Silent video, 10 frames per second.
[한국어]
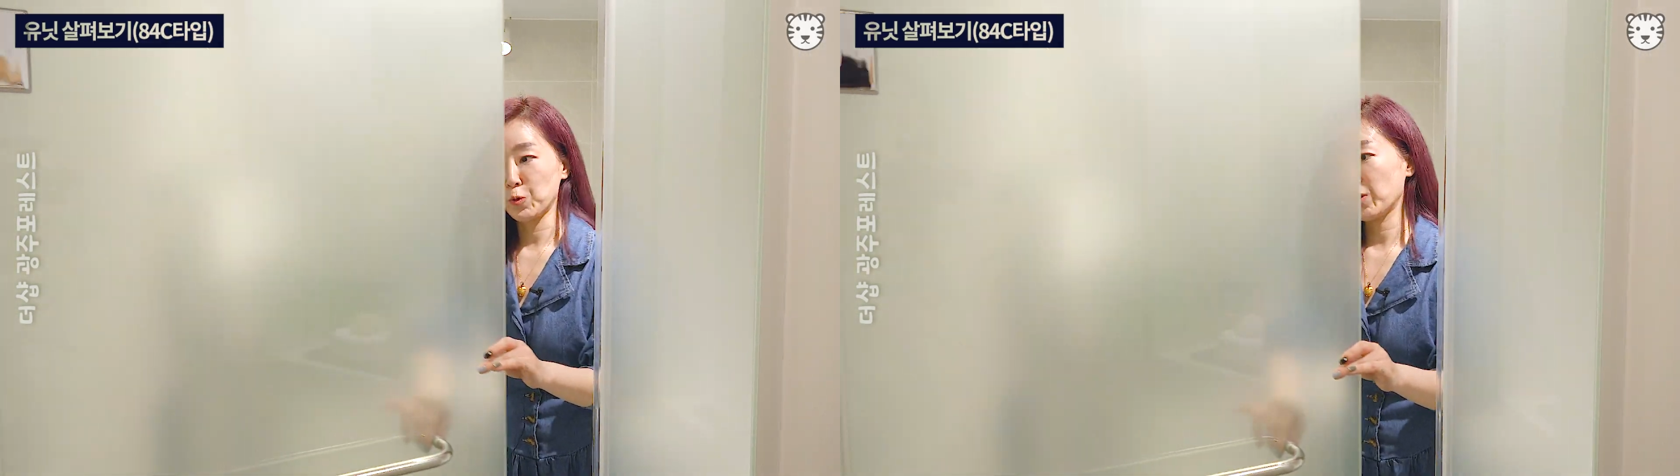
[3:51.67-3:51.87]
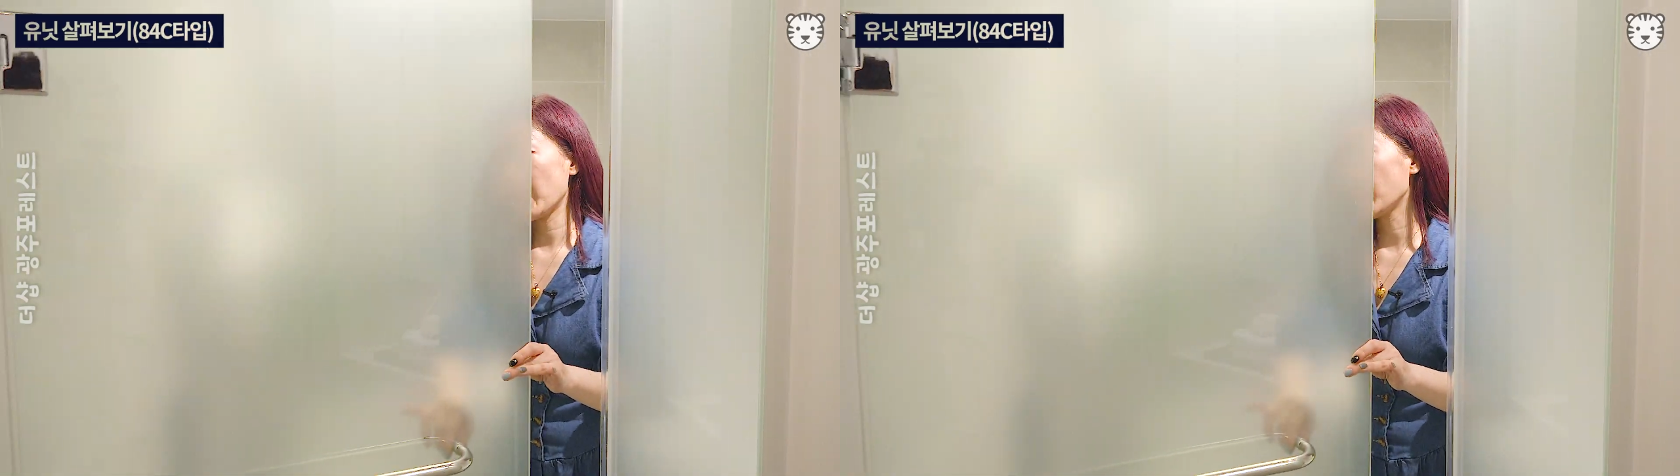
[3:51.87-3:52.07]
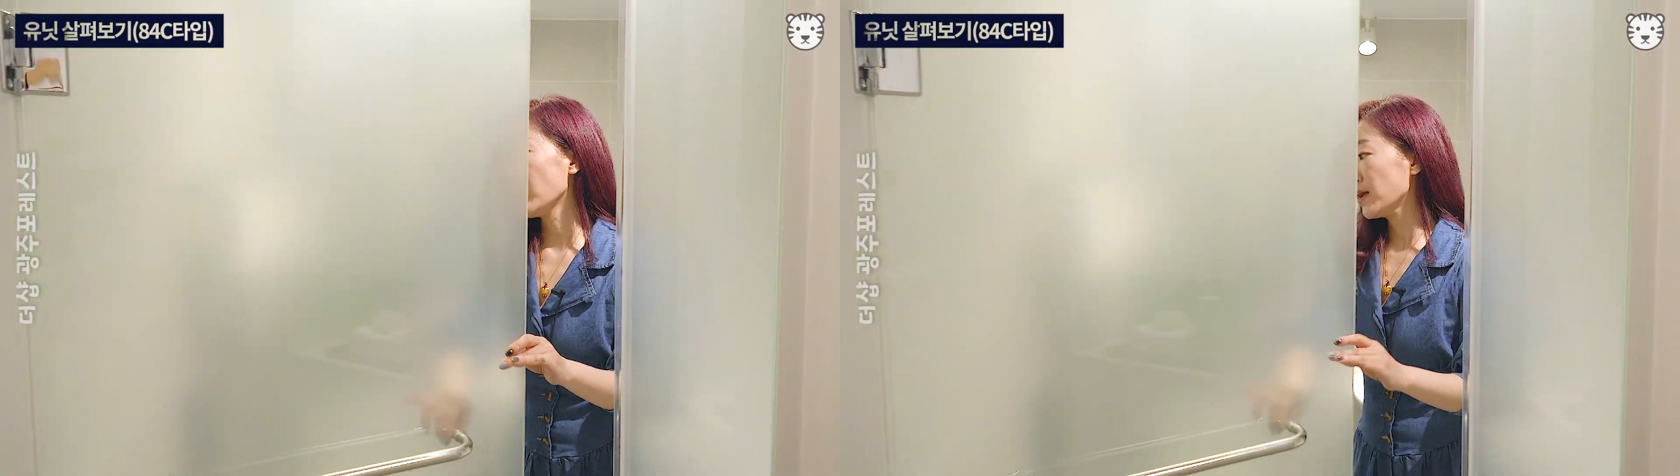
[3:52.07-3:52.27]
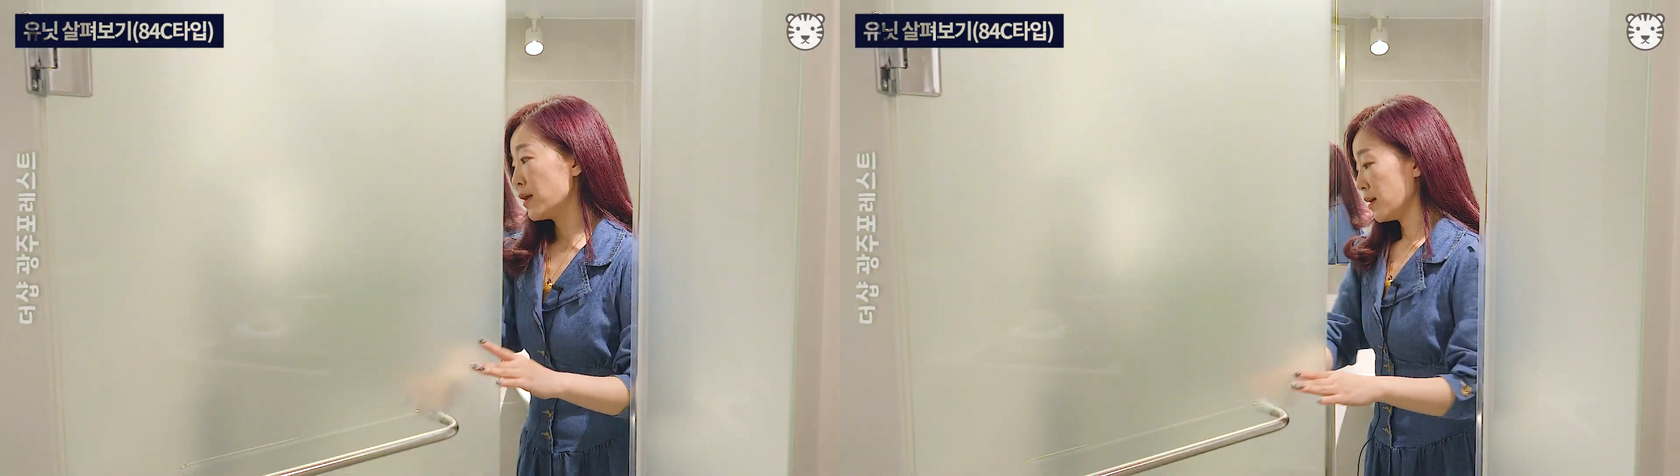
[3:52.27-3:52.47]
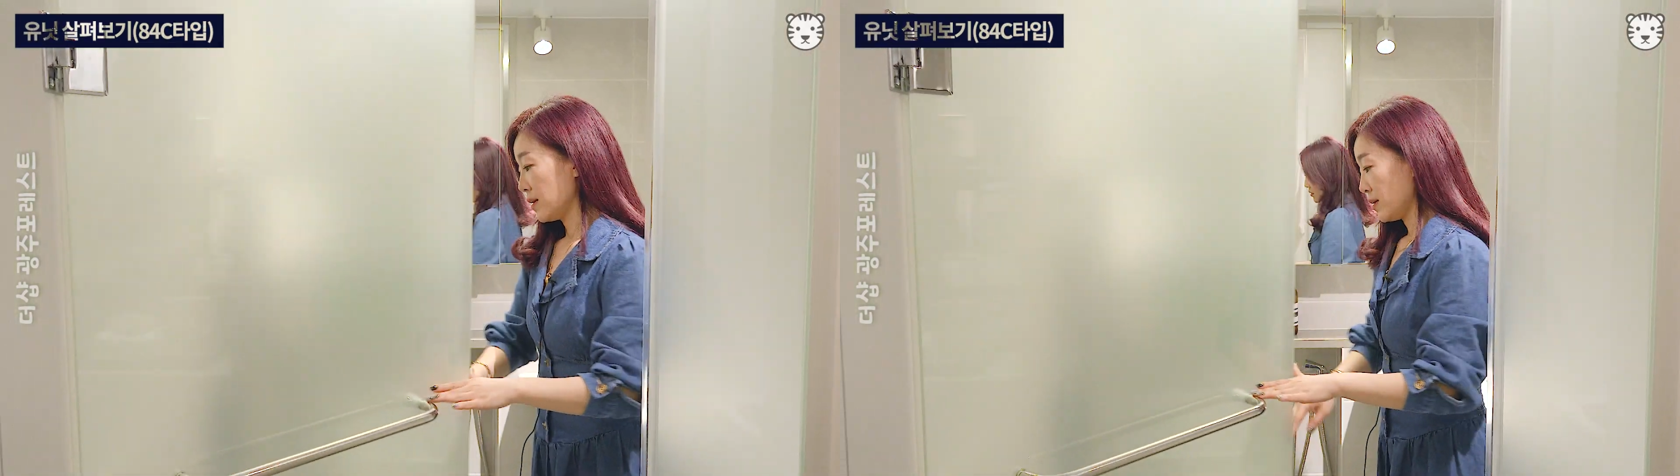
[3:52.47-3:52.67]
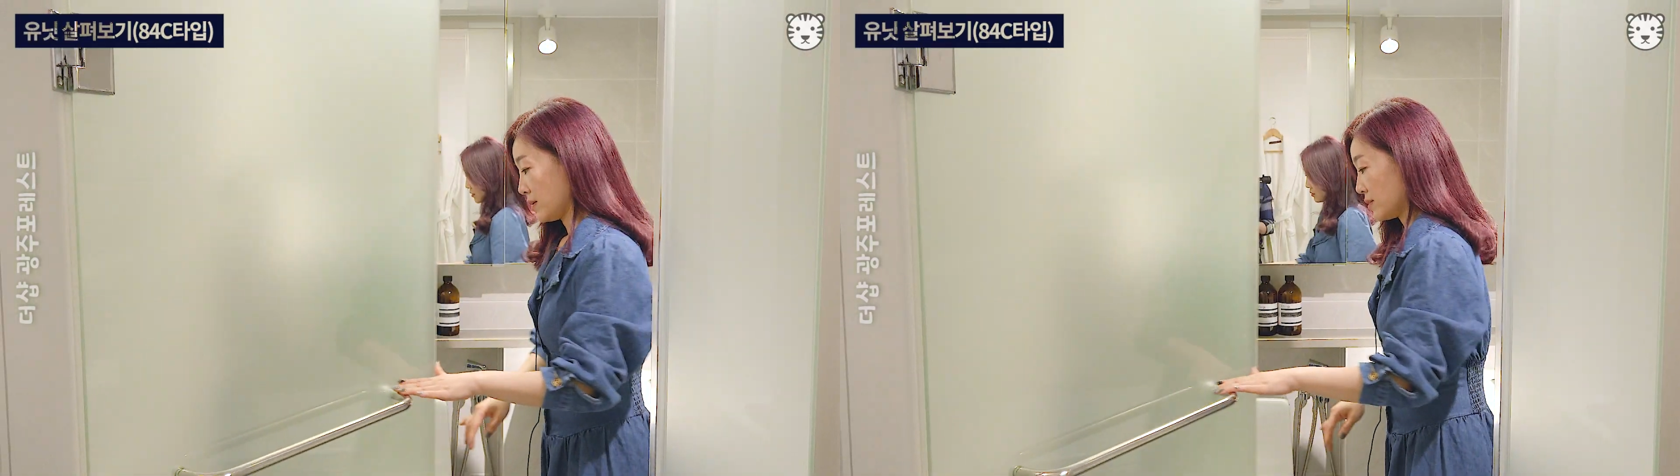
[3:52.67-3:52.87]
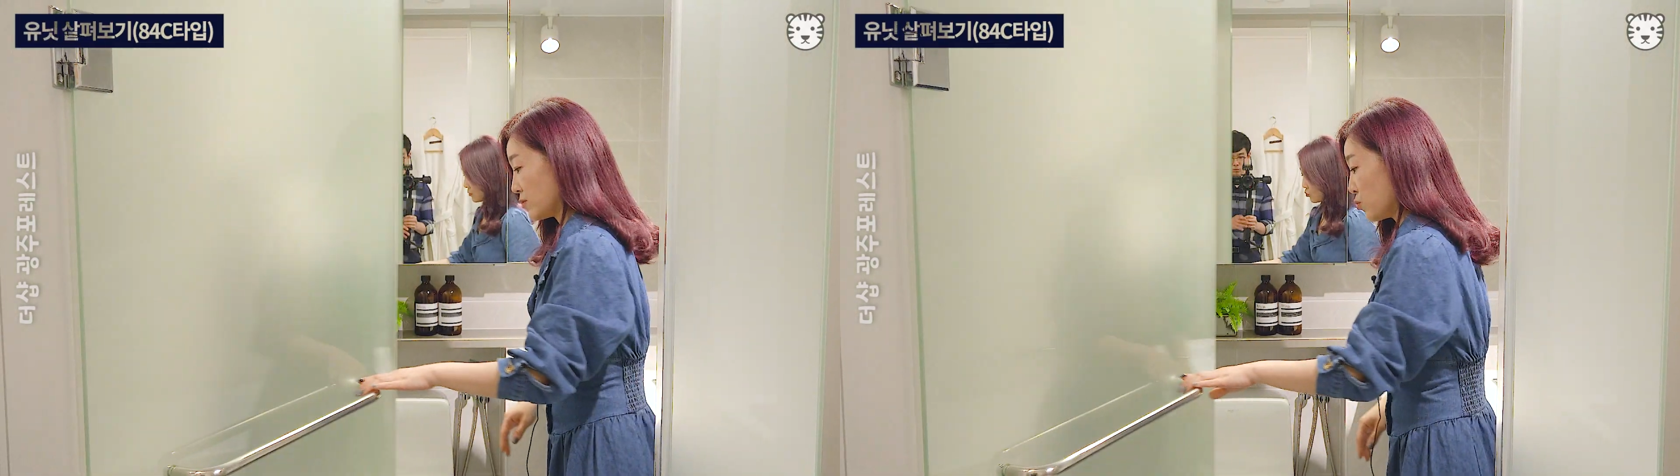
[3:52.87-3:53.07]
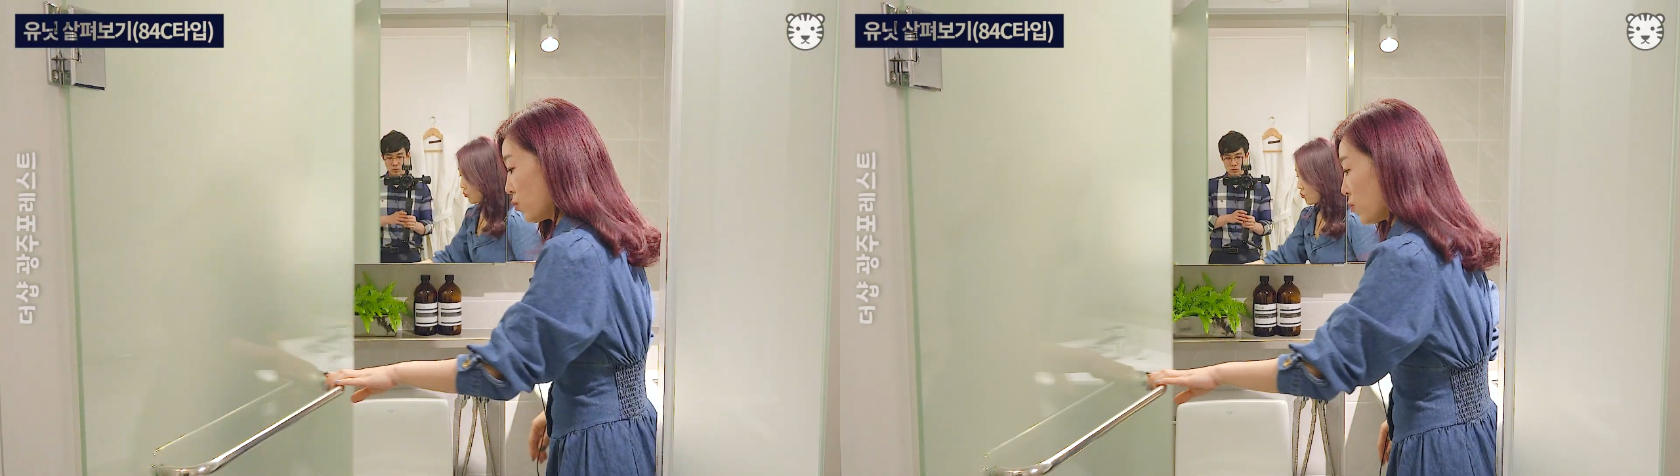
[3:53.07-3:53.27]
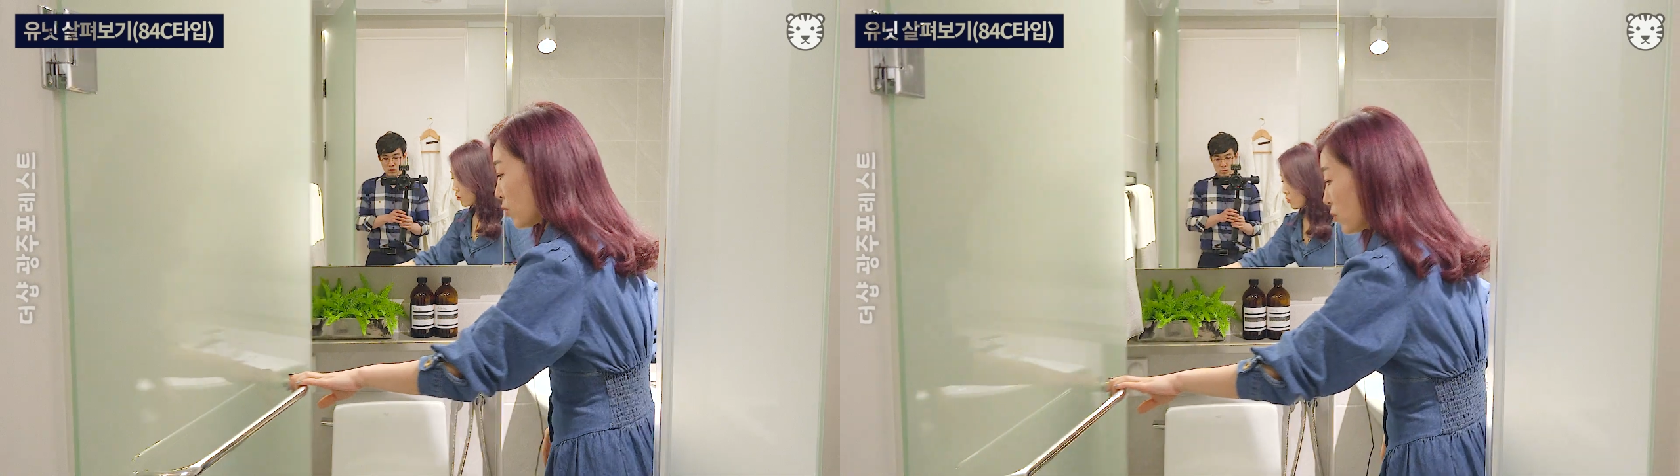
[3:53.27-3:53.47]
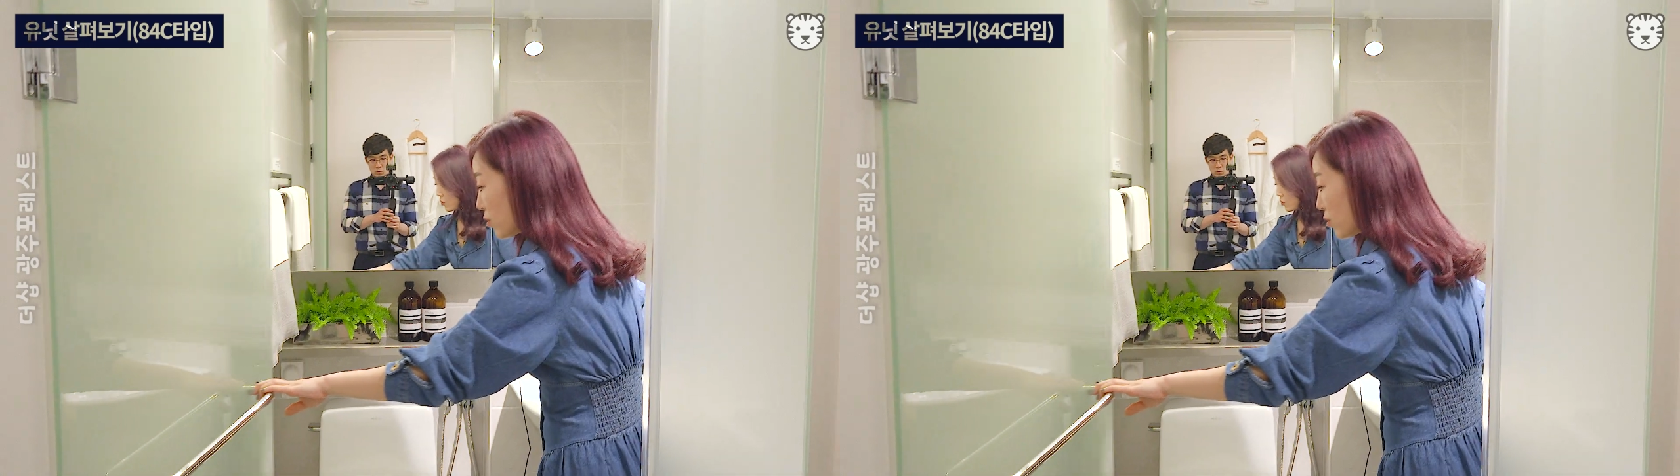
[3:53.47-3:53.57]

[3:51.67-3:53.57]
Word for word: 이런 게. 그리고